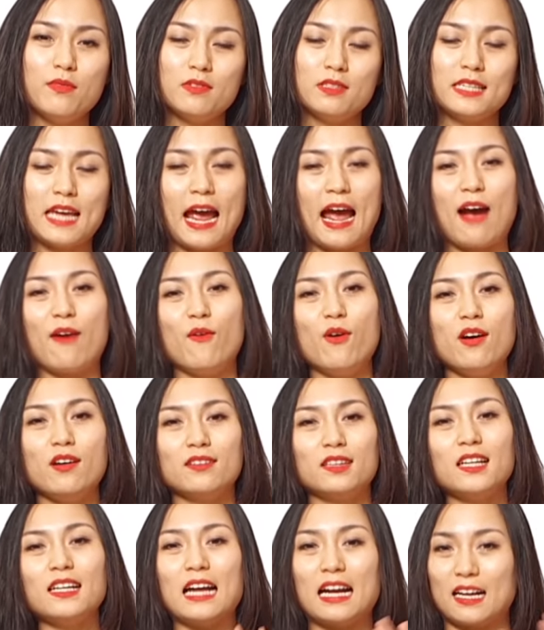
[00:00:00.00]
cháo
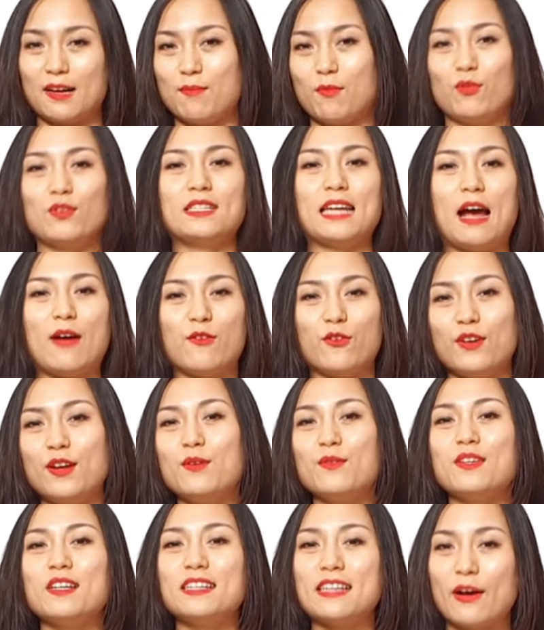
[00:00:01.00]
tất cả các món cháo nó đều
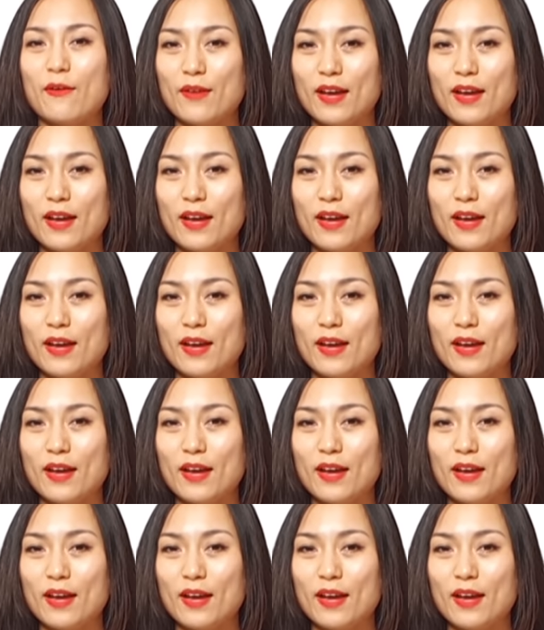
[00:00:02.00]
như nhau